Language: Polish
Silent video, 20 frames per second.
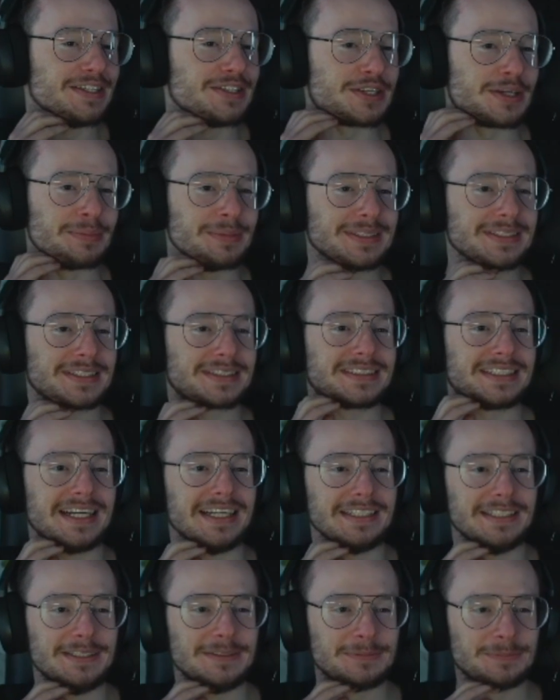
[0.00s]
I żeby
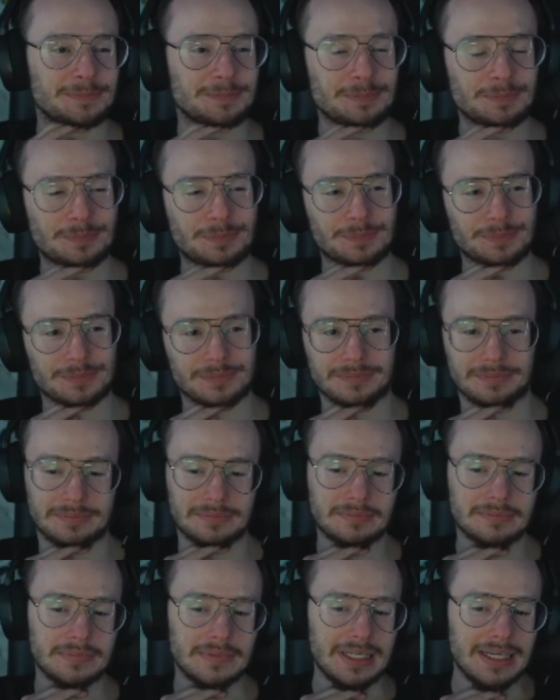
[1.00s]
zostali.
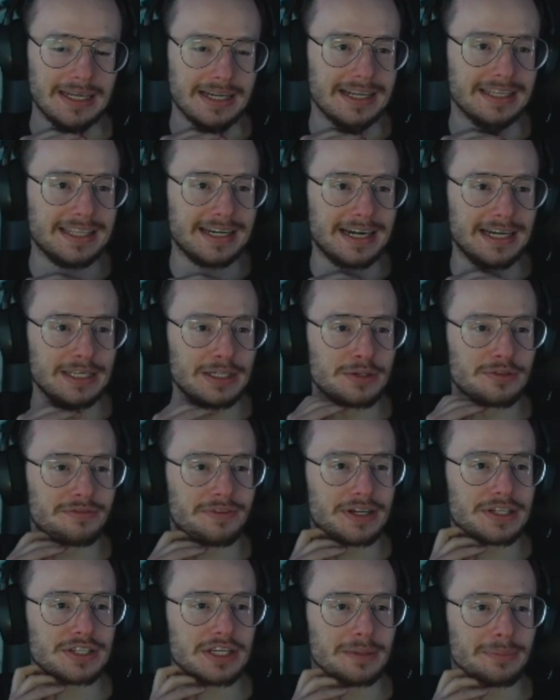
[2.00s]
Generalnie
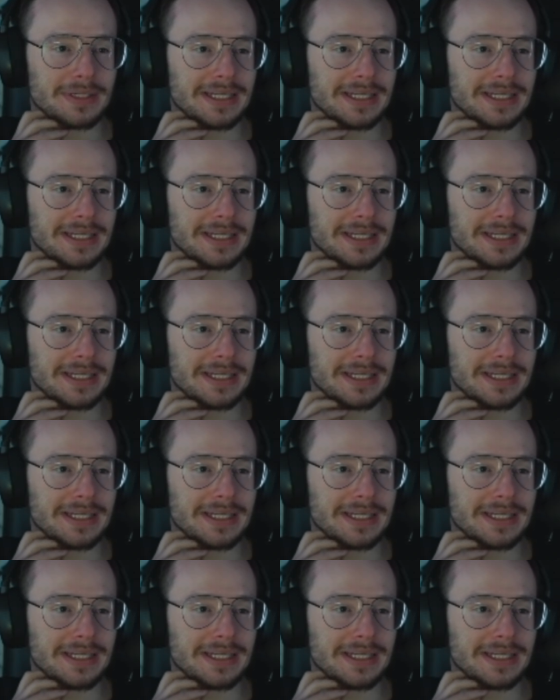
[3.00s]
uważam,